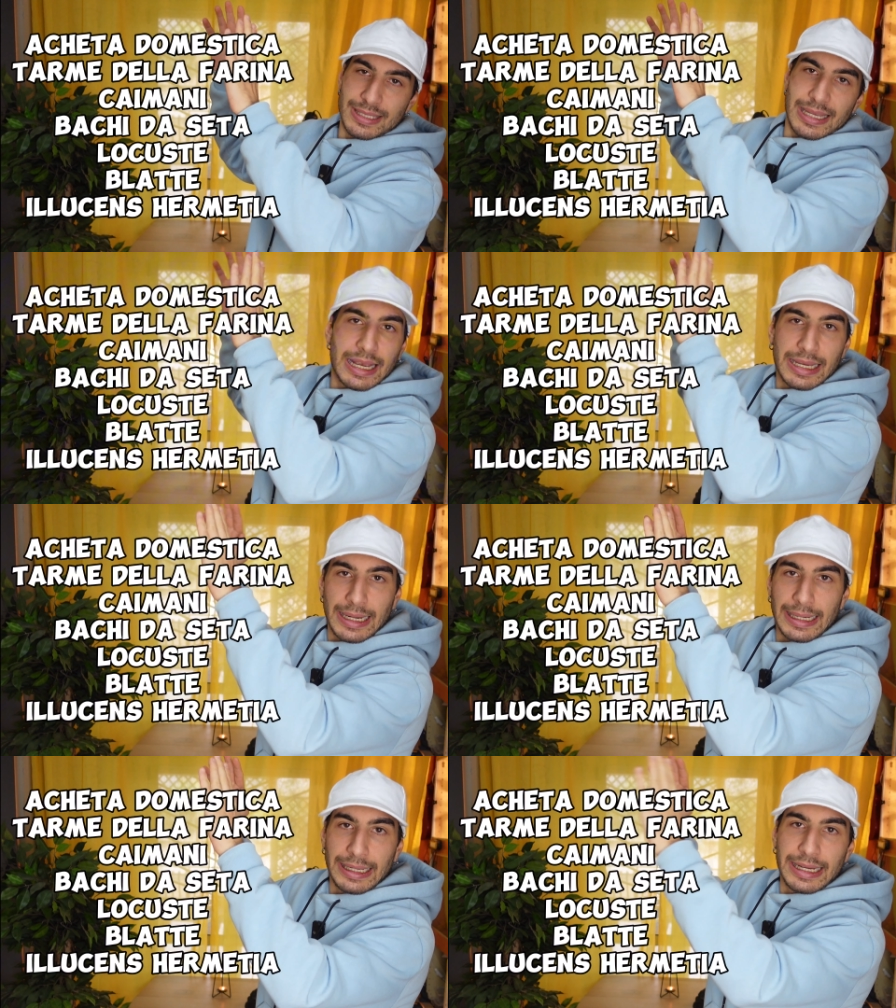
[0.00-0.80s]
ossia
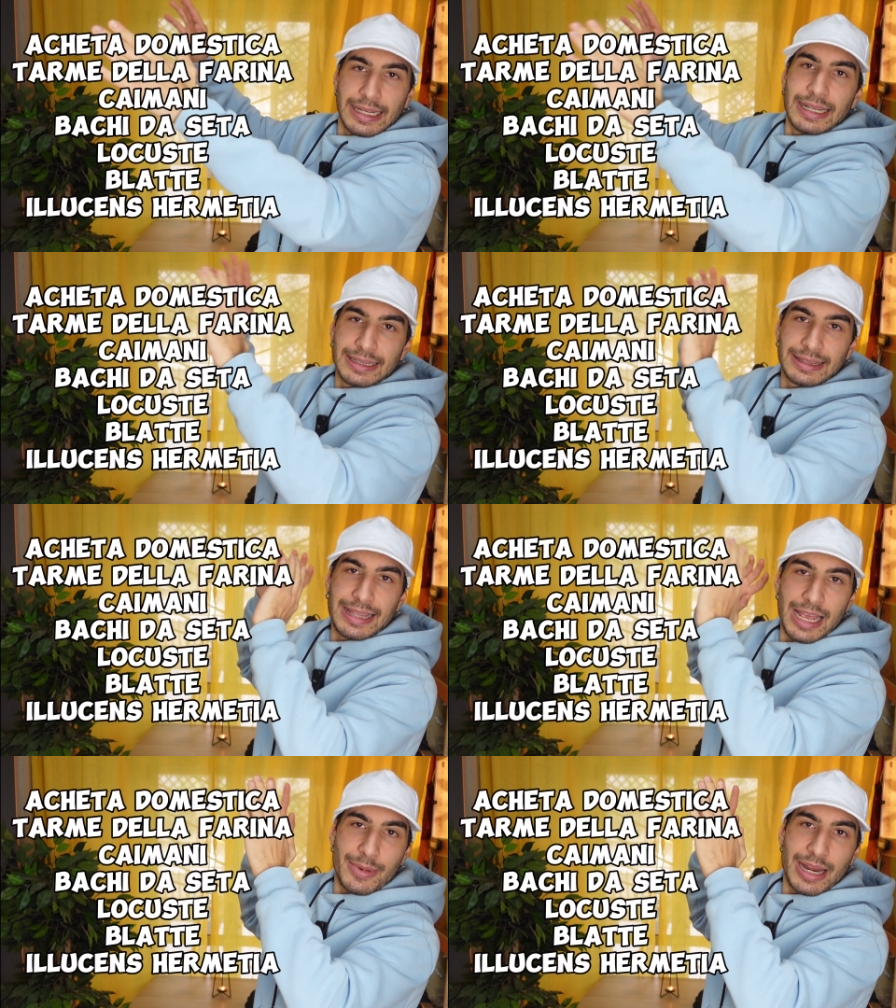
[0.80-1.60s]
grilli,
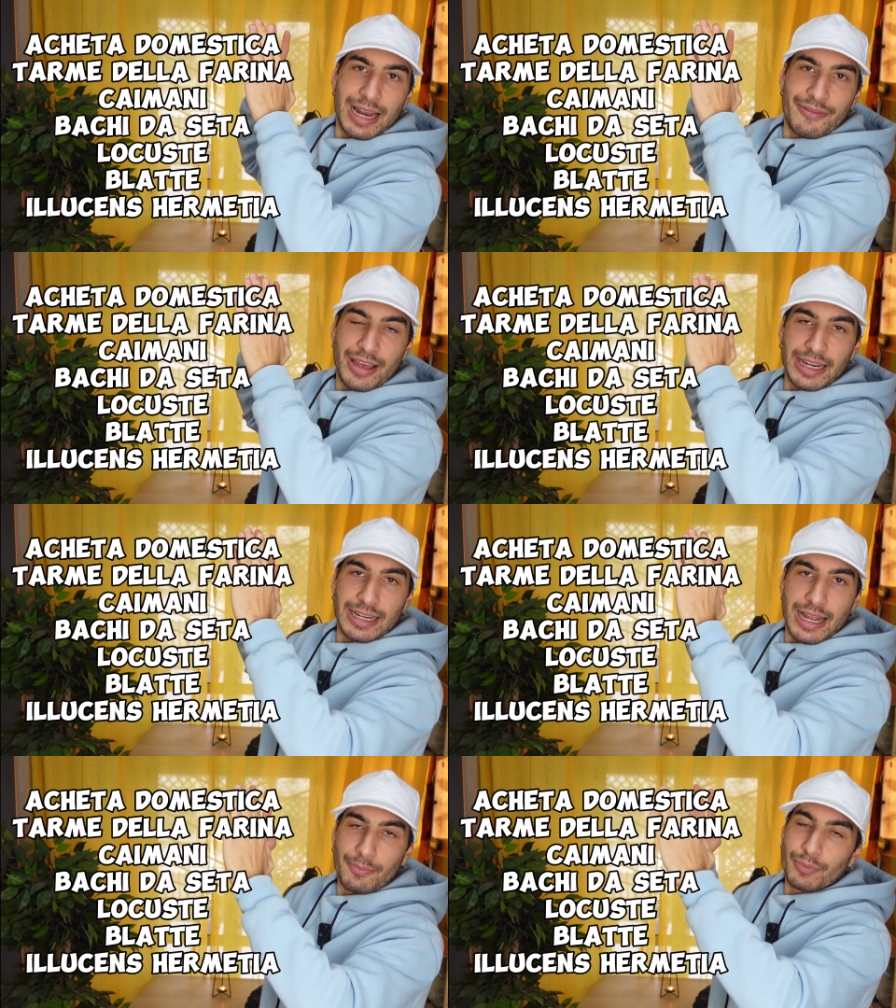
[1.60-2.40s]
tarme della
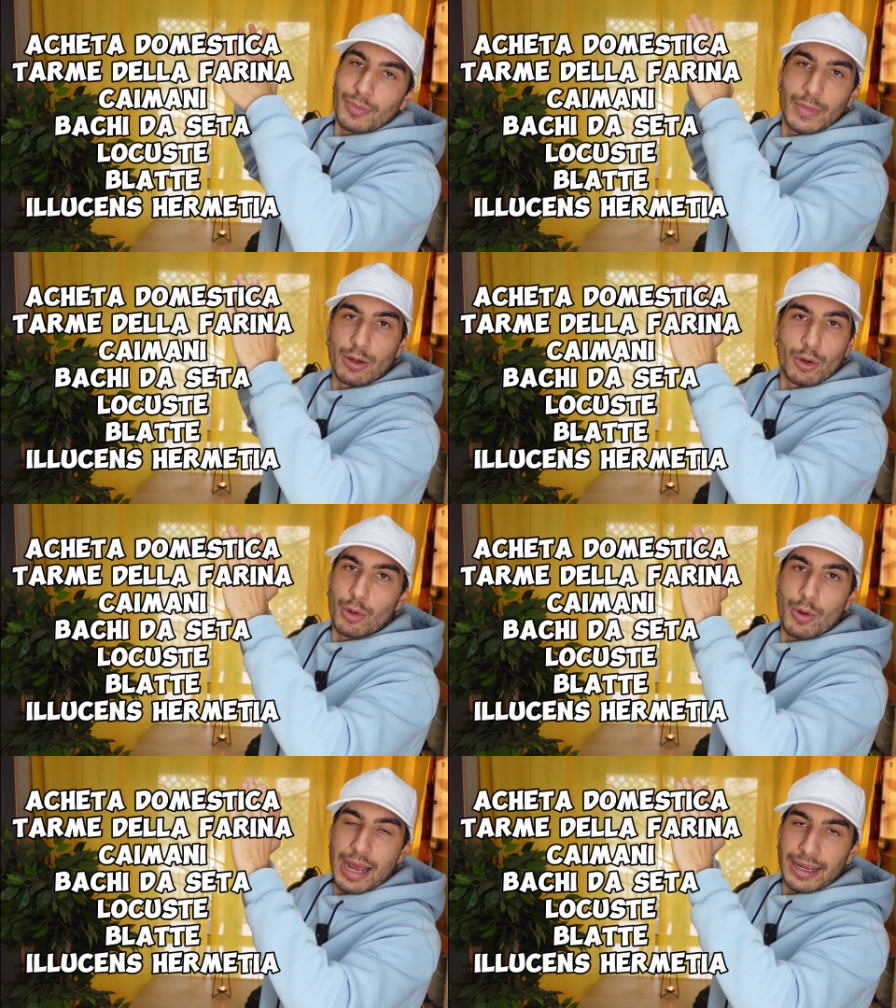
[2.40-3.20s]
farina
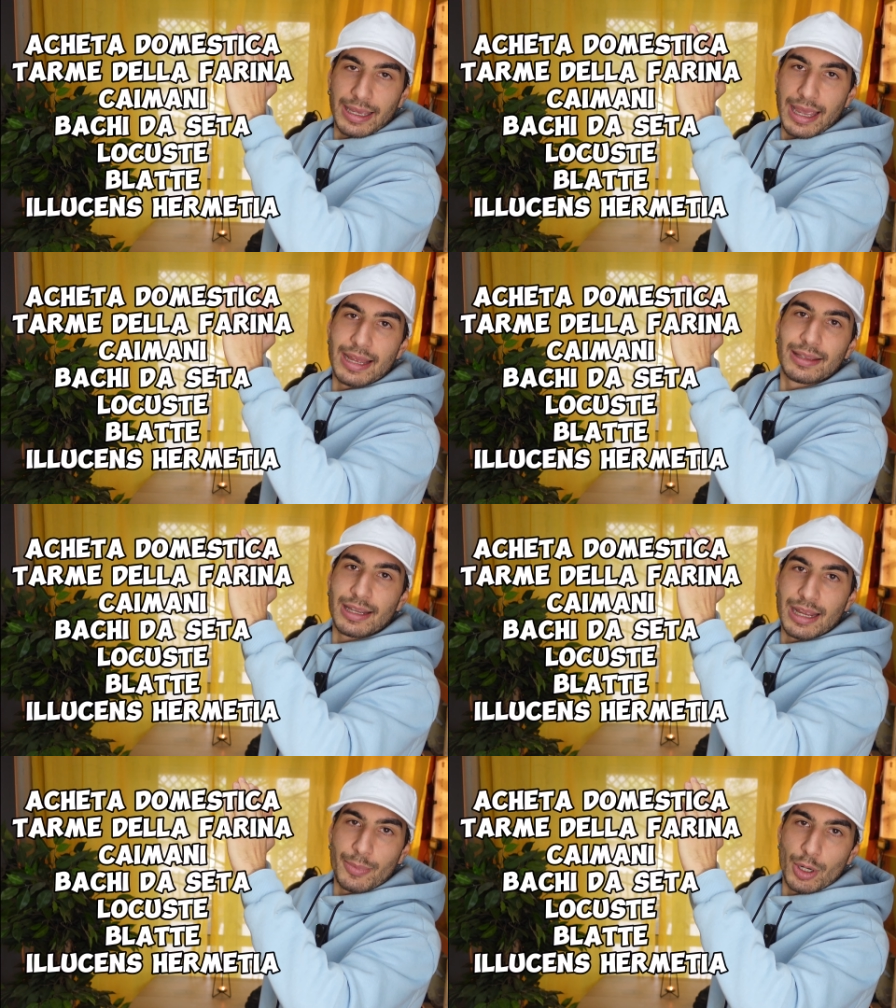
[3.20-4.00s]
o anche
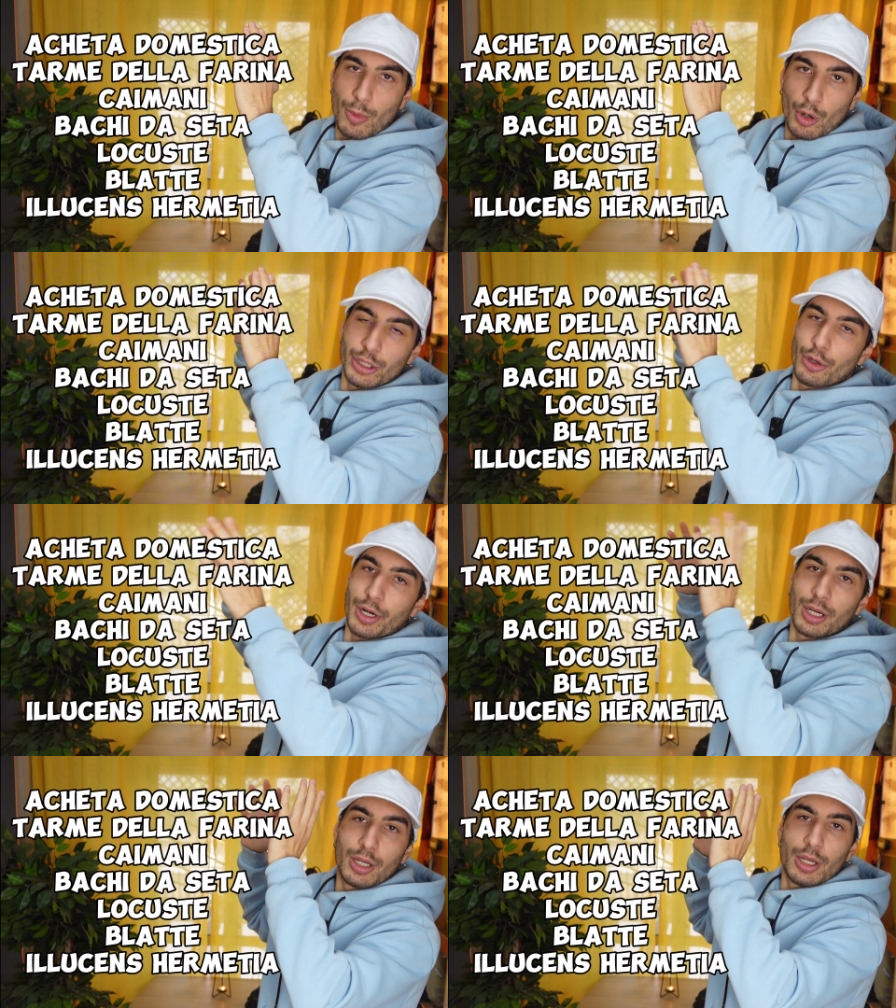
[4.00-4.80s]
tenebrio molitor.